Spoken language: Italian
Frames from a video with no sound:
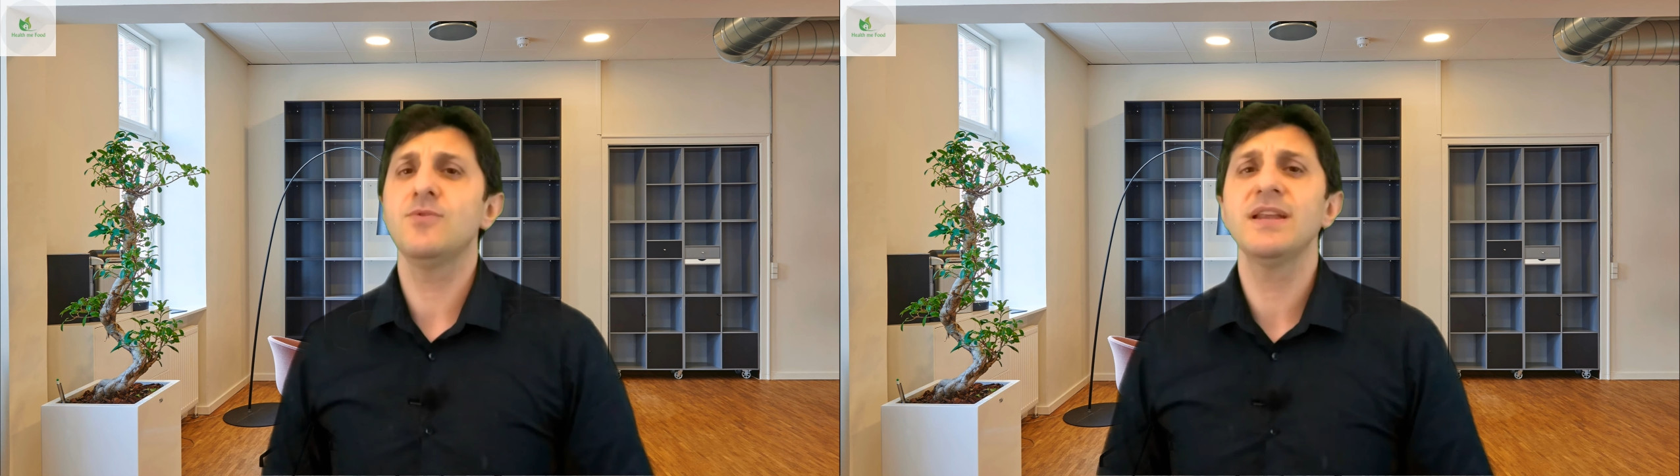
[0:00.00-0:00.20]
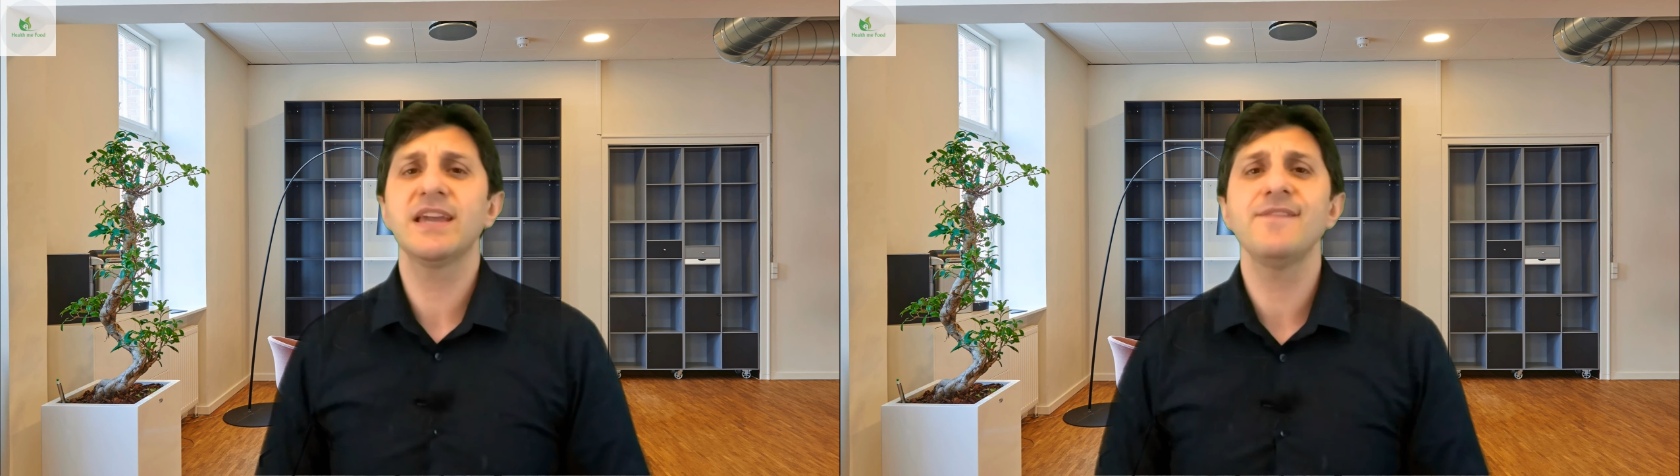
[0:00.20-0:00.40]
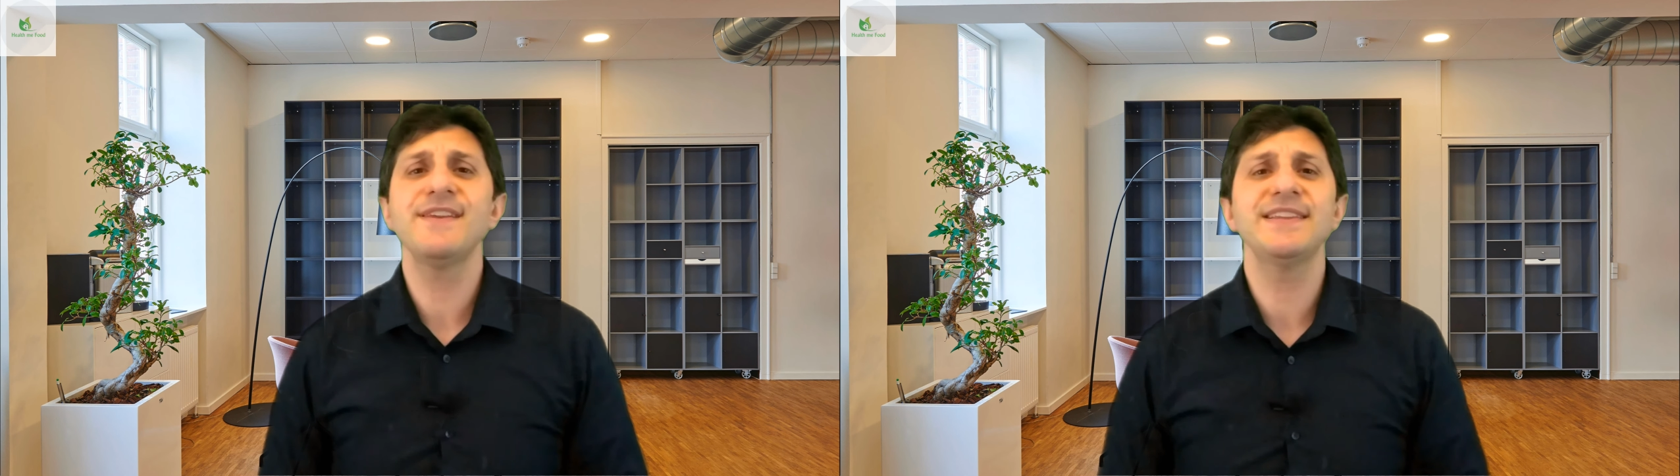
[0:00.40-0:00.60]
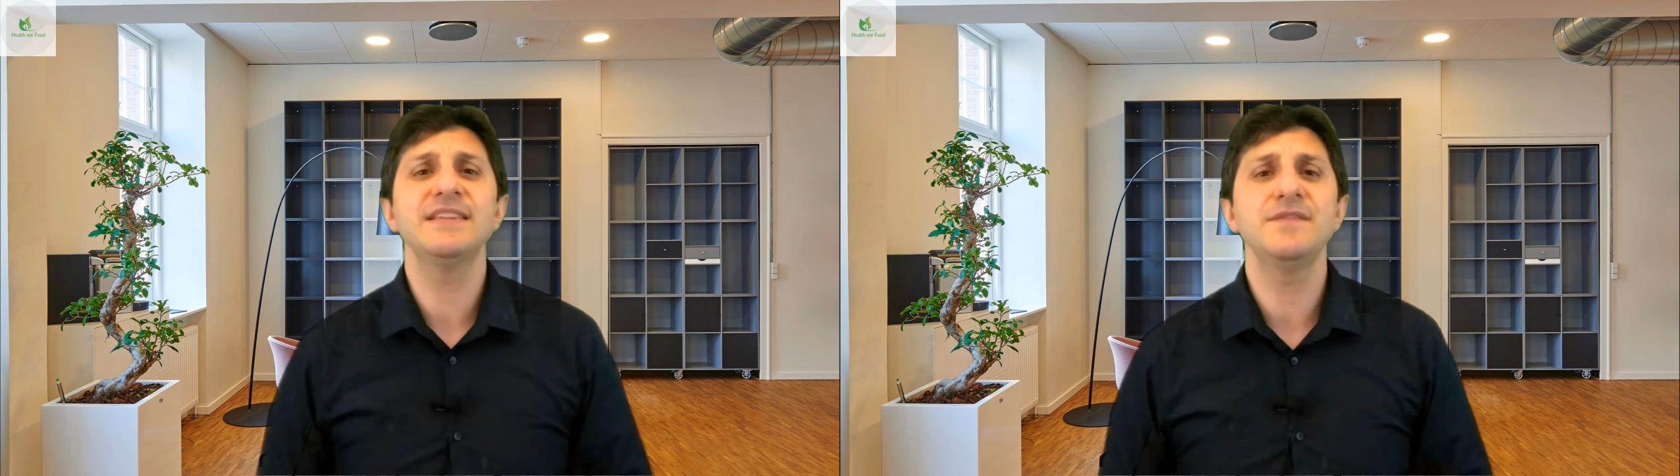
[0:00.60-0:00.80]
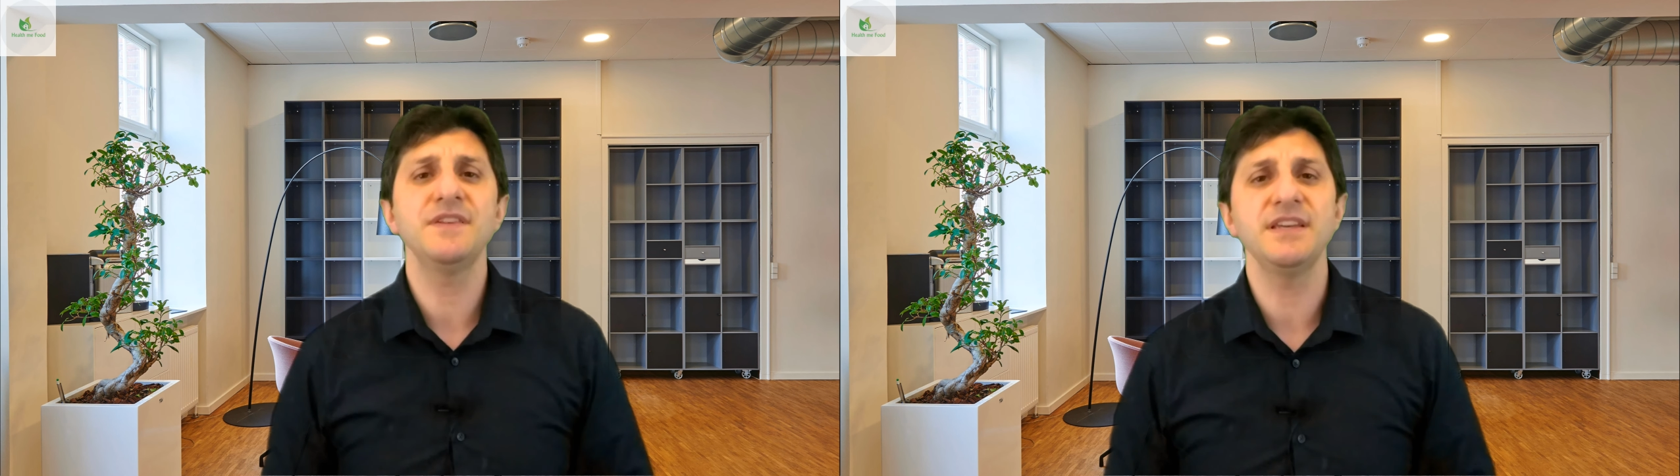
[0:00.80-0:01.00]
quella che viene
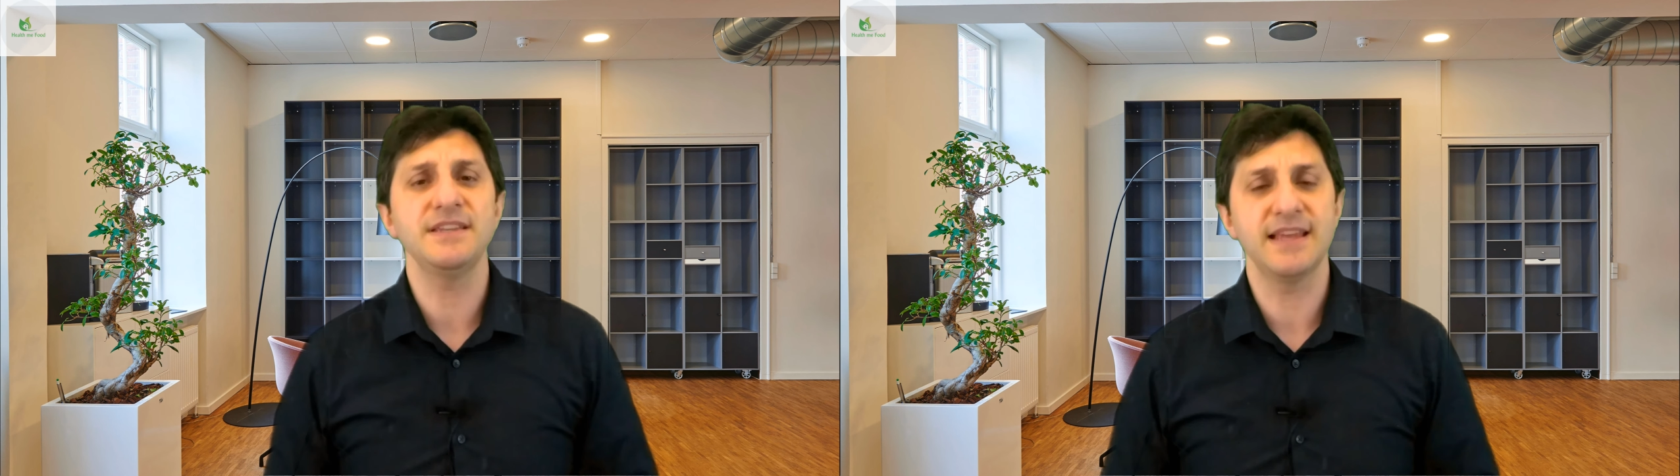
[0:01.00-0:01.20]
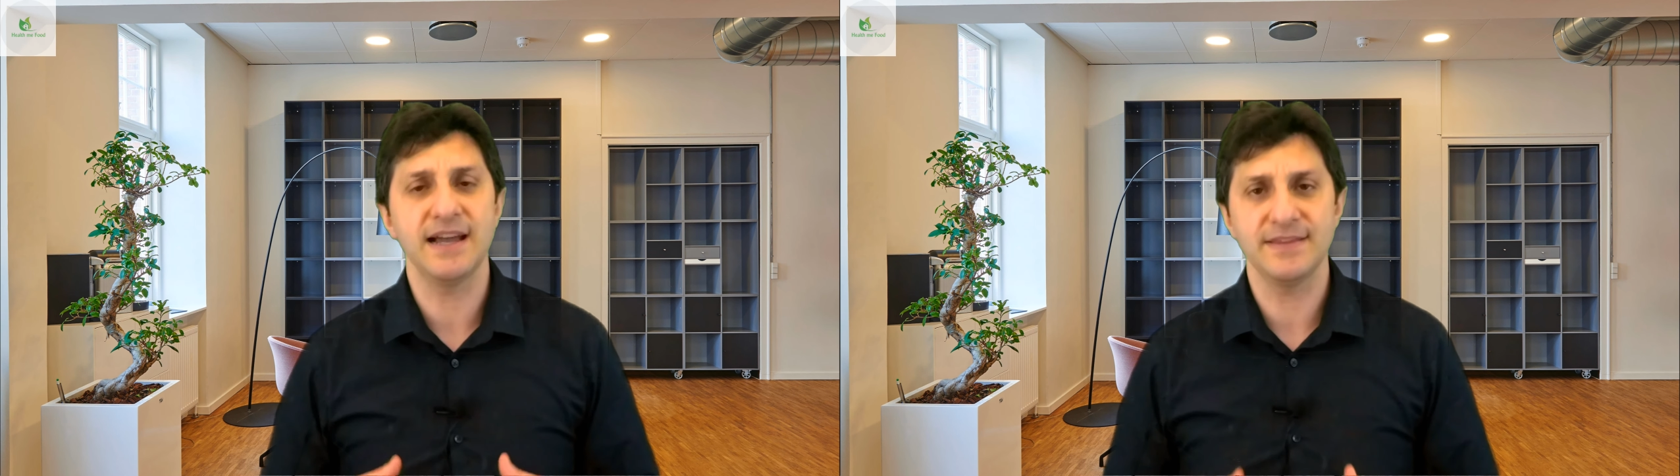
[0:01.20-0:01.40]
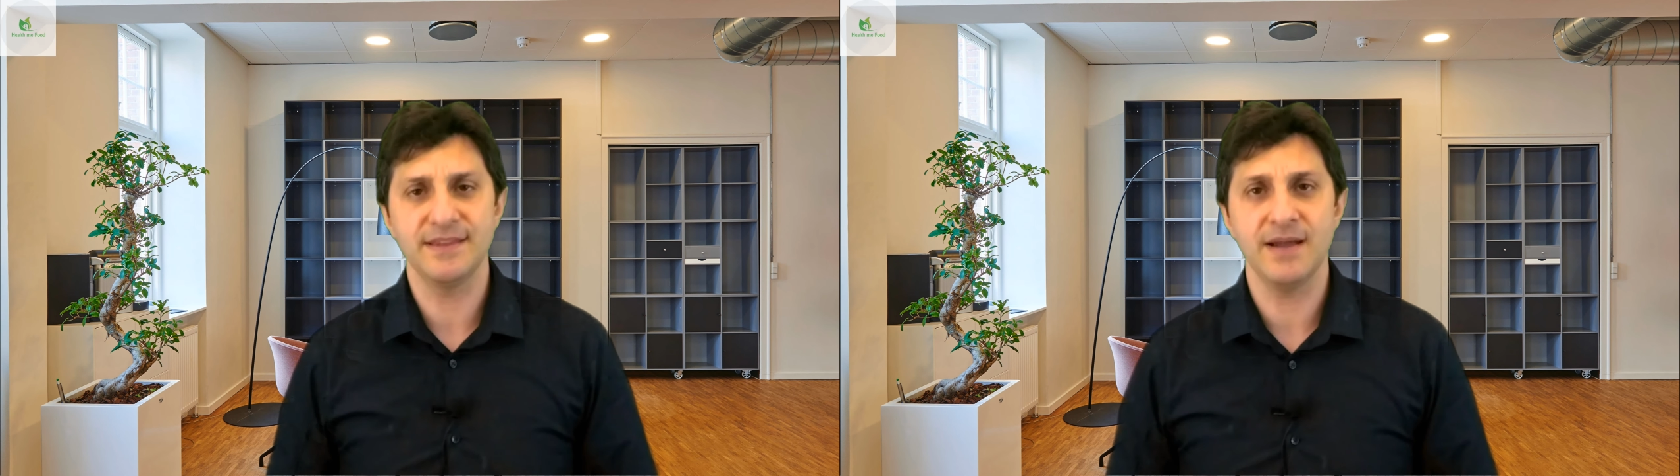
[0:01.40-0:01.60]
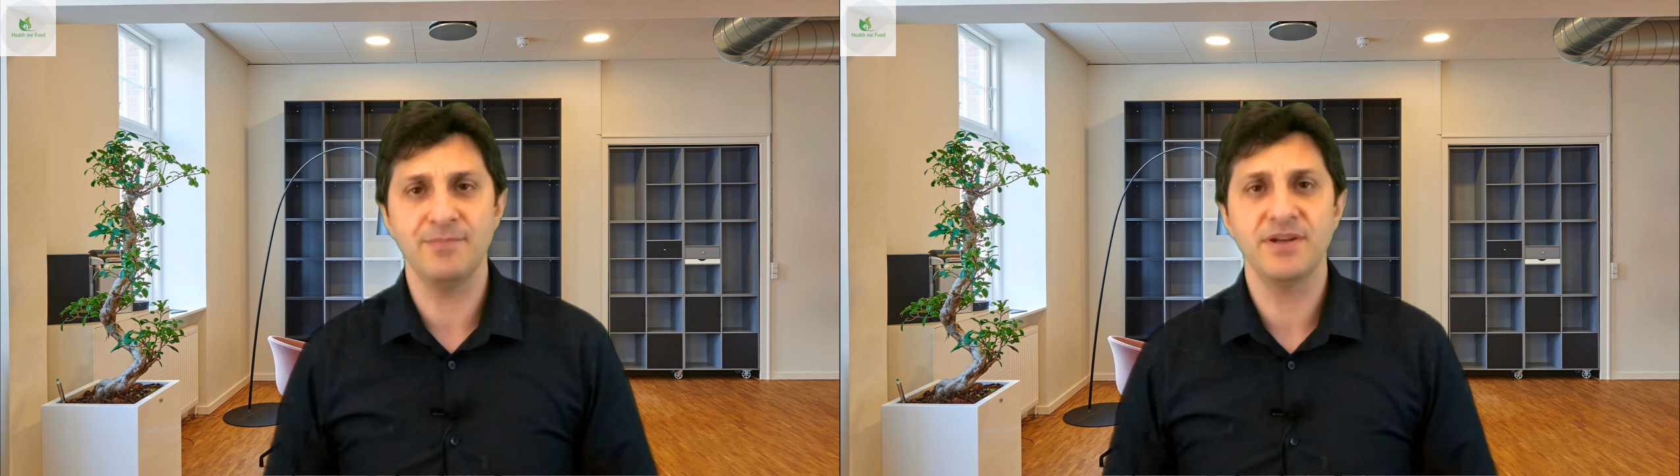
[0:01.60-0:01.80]
definita da